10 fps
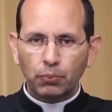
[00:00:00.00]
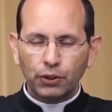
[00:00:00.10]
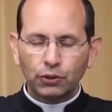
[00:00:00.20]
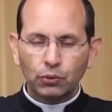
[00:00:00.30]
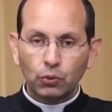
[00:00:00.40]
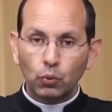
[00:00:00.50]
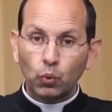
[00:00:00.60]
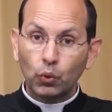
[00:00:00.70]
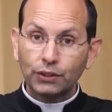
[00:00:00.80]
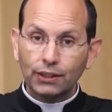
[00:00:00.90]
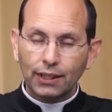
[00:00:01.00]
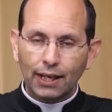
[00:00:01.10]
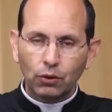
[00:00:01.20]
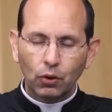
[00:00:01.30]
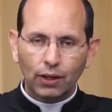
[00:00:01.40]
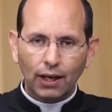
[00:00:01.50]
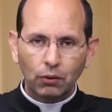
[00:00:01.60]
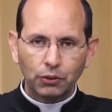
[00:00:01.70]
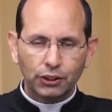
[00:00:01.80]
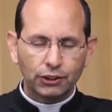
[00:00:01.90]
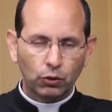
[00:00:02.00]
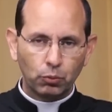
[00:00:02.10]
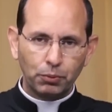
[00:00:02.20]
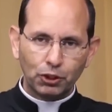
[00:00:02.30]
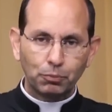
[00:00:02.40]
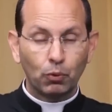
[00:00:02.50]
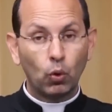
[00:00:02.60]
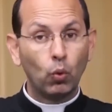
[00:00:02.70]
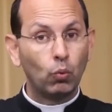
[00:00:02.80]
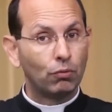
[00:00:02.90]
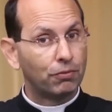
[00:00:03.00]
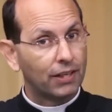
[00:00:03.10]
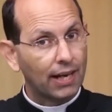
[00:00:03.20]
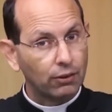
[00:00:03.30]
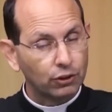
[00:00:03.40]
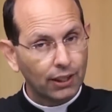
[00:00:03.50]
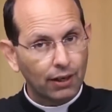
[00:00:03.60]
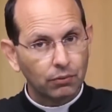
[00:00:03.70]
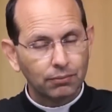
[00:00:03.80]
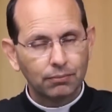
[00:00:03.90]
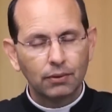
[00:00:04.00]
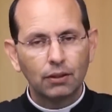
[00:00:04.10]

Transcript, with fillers: Por isso, o ordinário local, ou seja, o bispo ou o vigário geral,